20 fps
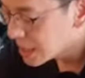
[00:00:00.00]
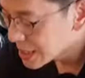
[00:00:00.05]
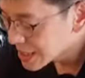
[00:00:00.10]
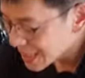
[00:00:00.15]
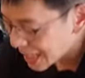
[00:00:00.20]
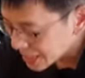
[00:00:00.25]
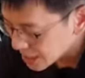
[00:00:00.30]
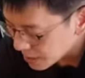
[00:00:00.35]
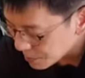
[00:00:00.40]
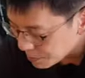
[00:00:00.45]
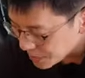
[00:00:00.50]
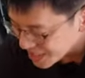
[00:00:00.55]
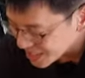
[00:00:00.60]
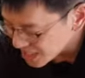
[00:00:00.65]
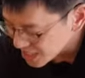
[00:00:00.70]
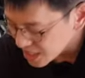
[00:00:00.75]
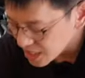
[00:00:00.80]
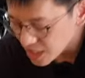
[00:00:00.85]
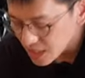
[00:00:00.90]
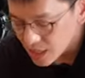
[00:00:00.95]
它的避震
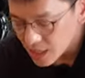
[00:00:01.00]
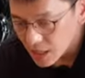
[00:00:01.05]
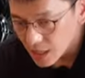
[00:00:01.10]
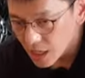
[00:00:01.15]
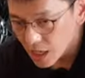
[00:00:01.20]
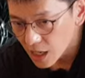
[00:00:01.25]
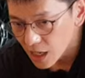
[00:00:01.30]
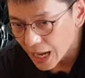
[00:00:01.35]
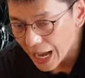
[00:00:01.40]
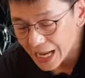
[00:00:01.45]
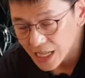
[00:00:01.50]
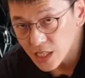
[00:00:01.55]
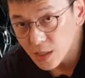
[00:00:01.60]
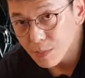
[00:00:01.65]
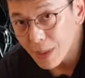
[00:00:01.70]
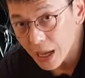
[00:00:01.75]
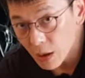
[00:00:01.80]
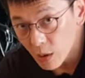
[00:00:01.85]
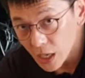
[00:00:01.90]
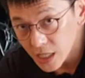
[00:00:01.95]
器呃还是
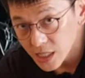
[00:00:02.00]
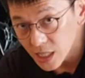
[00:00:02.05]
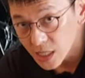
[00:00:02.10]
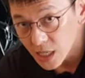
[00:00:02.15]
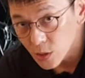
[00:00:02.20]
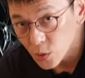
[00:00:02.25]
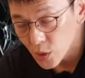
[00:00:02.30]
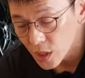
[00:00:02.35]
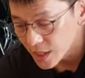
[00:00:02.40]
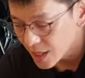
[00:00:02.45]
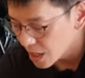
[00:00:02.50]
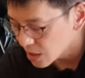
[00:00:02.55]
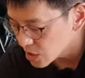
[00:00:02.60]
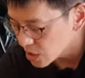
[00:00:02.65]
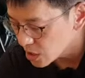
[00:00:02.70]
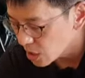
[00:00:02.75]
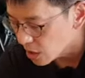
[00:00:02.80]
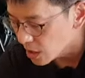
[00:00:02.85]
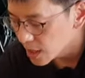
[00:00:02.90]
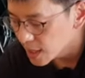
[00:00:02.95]
麦花臣的悬吊系
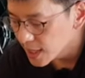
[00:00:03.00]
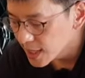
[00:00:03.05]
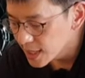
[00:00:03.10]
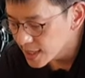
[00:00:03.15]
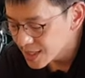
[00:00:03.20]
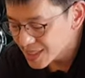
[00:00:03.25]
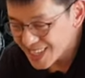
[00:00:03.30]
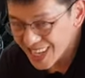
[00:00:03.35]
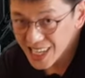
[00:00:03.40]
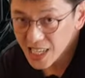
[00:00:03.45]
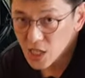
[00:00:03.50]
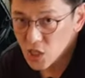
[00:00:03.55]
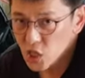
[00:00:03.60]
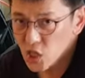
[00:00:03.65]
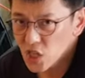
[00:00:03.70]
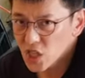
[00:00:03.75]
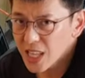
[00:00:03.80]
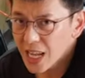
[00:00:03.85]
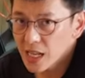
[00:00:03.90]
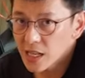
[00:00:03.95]
统，这个
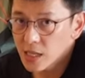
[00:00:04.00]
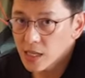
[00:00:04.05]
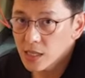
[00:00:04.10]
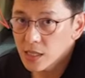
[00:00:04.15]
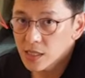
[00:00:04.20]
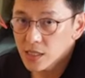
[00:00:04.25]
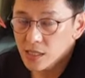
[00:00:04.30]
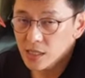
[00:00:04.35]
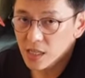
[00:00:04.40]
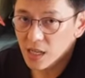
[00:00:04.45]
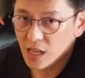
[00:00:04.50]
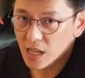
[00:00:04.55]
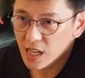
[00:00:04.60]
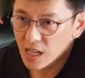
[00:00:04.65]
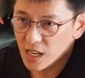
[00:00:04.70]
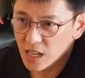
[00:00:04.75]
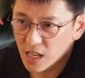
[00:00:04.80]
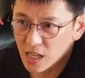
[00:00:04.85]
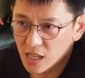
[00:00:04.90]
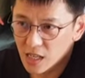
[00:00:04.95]
世代呢，
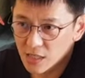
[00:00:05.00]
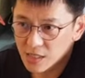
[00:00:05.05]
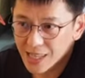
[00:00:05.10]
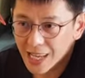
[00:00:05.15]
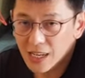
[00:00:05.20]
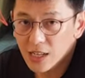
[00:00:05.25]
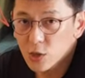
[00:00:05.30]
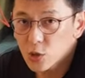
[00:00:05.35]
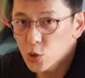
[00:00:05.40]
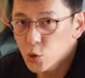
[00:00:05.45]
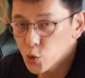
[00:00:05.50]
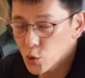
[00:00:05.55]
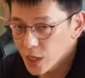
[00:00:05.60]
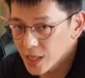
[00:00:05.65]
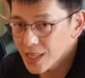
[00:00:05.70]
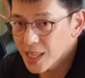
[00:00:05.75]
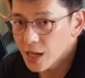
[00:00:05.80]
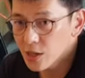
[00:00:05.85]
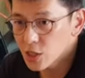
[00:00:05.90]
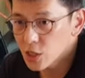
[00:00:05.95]
呃它的悬
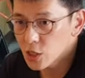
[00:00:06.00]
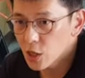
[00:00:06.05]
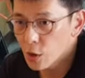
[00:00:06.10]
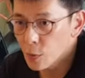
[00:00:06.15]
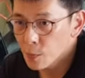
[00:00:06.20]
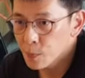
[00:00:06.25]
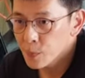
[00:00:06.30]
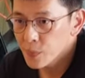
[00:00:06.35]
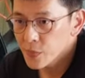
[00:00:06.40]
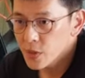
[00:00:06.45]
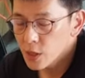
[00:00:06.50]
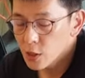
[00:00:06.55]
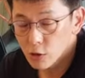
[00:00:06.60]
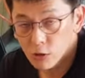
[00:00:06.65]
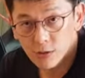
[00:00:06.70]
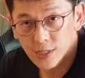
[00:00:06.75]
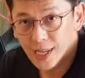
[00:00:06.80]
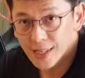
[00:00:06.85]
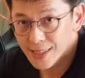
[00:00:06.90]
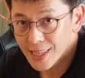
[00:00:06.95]
吊系统
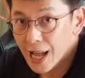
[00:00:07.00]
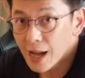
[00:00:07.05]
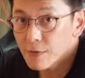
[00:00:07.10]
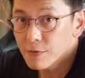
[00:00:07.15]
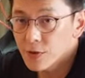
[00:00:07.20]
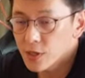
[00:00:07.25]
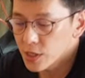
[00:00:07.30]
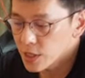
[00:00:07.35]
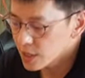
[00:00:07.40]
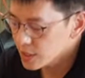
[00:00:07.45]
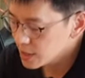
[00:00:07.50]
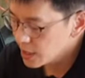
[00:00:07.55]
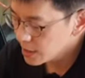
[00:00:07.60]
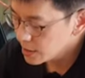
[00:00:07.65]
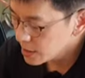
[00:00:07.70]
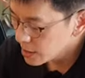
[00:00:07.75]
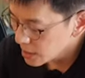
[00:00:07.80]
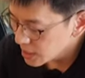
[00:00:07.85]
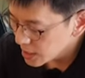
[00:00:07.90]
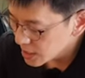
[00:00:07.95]
有在大幅的提升，
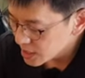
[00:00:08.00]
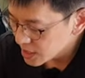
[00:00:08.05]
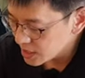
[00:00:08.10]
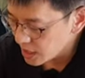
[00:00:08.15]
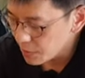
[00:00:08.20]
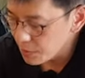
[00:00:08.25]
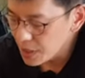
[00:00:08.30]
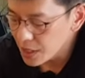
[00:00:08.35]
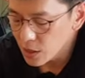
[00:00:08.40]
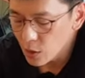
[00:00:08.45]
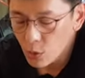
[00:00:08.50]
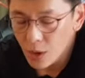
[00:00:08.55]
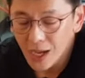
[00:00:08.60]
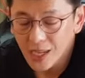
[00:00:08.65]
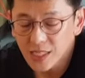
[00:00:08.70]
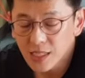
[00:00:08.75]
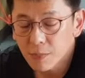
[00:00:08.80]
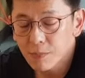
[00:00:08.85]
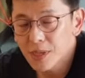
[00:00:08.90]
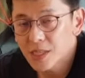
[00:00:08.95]
前面的话已
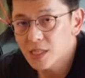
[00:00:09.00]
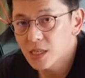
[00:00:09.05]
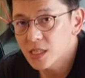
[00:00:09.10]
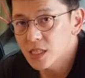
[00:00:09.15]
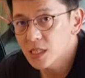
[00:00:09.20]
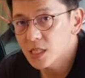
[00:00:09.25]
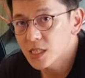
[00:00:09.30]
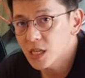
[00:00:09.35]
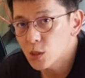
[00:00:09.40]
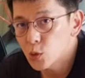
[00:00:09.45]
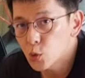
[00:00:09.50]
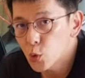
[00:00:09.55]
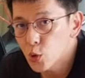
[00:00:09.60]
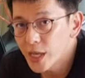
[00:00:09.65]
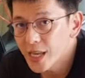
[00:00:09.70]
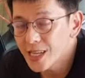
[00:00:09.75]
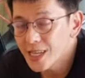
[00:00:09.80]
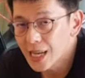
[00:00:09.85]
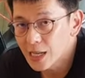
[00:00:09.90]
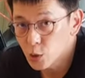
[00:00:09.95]
经变成是一个多
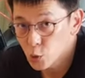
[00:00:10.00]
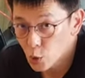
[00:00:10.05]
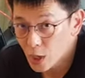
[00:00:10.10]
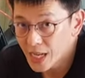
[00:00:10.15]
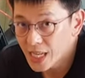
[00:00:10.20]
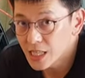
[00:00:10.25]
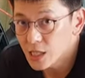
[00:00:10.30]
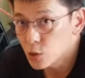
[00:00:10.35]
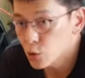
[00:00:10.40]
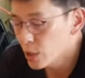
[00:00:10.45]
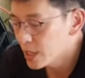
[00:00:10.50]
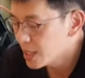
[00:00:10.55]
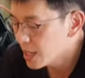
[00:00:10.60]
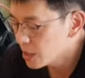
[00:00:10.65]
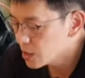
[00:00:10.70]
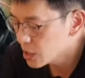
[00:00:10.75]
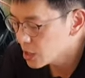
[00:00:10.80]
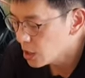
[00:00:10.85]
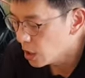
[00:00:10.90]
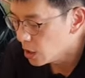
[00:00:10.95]
连杆双 A 的悬吊
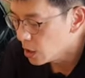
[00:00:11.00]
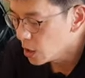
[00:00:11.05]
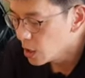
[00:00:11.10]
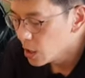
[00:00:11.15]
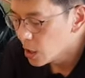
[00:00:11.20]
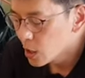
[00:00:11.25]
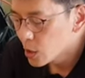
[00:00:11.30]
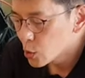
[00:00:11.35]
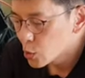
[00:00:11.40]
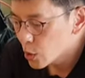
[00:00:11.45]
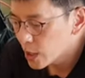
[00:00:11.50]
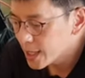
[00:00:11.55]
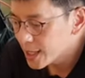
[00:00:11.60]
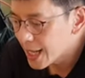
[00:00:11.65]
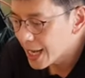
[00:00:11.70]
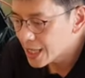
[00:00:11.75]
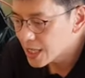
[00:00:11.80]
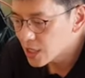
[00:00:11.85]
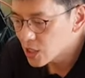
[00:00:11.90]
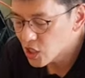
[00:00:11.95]
系统，所以
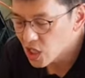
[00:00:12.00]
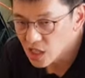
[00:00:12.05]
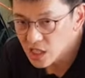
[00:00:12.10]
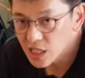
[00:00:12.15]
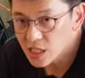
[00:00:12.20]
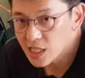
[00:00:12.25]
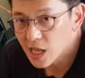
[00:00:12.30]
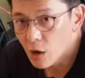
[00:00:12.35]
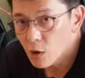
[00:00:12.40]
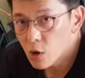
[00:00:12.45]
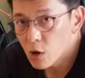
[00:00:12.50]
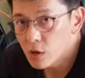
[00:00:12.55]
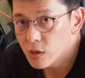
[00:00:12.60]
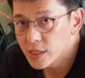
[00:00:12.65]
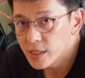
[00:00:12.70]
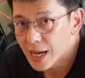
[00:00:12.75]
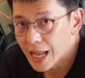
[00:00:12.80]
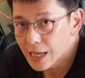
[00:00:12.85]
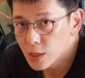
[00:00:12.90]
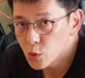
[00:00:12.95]
它的整体操控
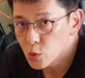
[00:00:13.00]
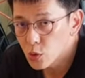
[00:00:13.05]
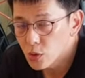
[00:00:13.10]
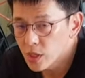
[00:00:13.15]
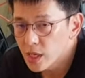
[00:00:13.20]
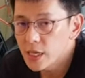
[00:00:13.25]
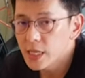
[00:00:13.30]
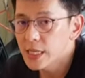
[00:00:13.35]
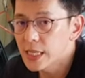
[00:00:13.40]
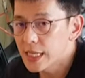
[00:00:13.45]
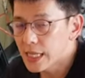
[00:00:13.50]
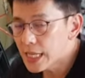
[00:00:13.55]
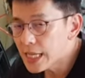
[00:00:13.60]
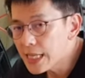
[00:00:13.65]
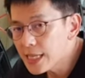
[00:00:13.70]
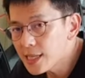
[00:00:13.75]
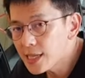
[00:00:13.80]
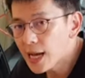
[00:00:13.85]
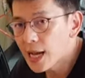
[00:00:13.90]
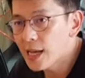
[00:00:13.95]
来说呢，
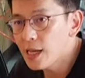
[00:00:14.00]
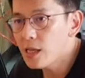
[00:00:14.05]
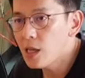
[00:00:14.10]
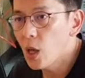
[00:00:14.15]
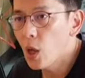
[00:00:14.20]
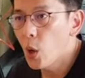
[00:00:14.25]
应该